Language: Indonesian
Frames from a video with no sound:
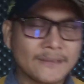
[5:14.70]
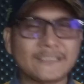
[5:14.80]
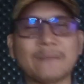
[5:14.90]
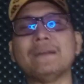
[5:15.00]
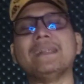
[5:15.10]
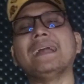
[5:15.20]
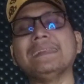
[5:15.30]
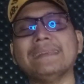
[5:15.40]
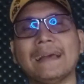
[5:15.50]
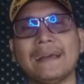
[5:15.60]

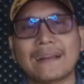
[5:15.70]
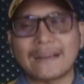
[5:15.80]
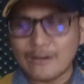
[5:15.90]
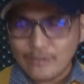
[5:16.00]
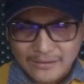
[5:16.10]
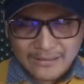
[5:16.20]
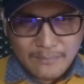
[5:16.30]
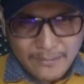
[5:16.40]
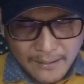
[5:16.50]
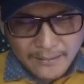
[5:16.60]
Sebenarnya kalau
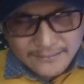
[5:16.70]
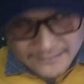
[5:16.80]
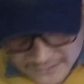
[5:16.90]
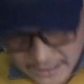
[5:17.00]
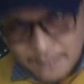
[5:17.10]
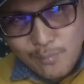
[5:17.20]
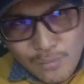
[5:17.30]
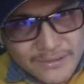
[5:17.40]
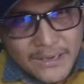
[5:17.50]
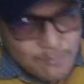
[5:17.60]
kita bilang
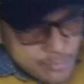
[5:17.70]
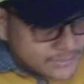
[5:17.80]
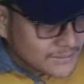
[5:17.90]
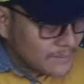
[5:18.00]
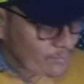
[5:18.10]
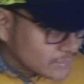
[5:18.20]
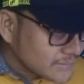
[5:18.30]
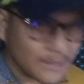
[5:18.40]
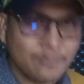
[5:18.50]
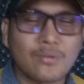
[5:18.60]
sibuk, sibuk, sibuk,
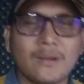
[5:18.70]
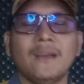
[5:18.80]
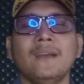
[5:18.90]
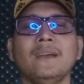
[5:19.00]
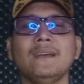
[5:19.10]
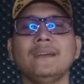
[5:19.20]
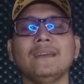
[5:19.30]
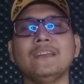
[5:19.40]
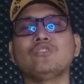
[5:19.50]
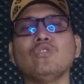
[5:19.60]
sibuk,
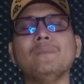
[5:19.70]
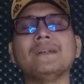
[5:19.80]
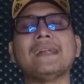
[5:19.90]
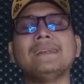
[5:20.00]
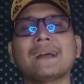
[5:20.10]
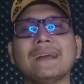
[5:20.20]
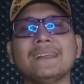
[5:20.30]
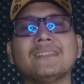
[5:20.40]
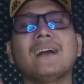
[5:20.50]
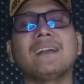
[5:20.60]
itu
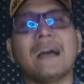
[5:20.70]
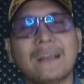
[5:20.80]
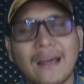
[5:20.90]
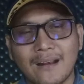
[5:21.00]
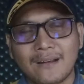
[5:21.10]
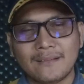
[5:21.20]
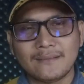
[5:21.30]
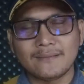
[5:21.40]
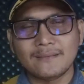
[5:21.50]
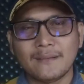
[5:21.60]
menandakan kita gagal
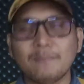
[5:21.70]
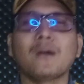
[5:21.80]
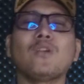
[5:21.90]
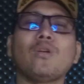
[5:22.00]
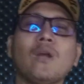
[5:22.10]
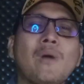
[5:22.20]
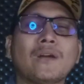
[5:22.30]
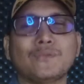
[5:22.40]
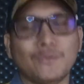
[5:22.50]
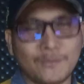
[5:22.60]
mengelola
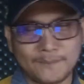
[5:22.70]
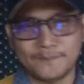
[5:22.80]
waktu.